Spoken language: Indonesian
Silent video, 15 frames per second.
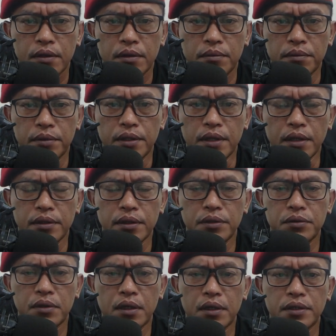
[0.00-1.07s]
medannya
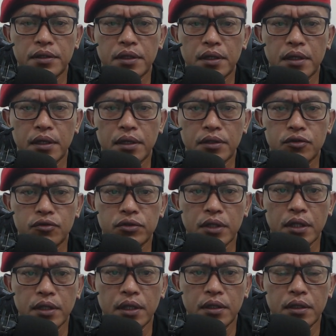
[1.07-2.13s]
juga di sana agak susah
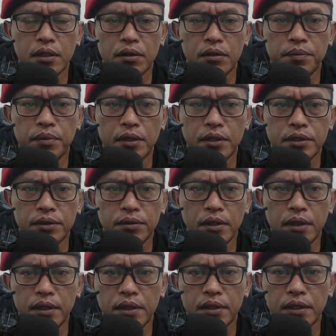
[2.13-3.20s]
jadi kalau personil
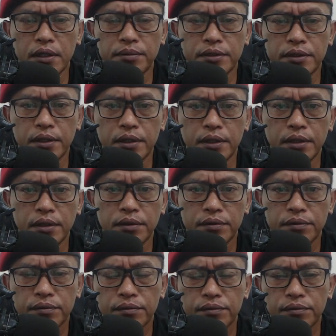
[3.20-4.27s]
yang dikirim sedikit
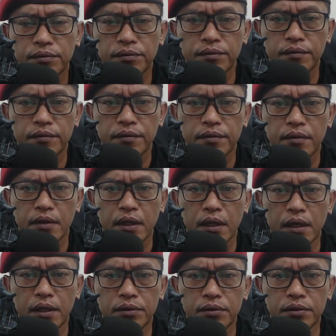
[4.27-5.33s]

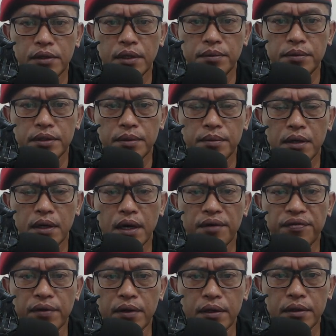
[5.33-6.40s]
ah, itu tidak bisa
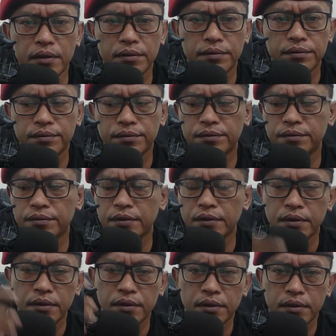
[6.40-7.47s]
mengcover
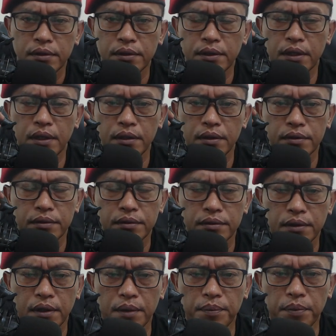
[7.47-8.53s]
ya
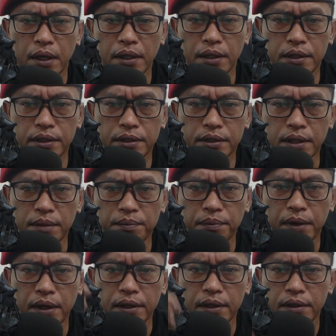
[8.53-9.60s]
apalagi
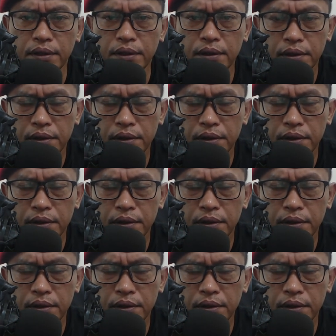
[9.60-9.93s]
sampai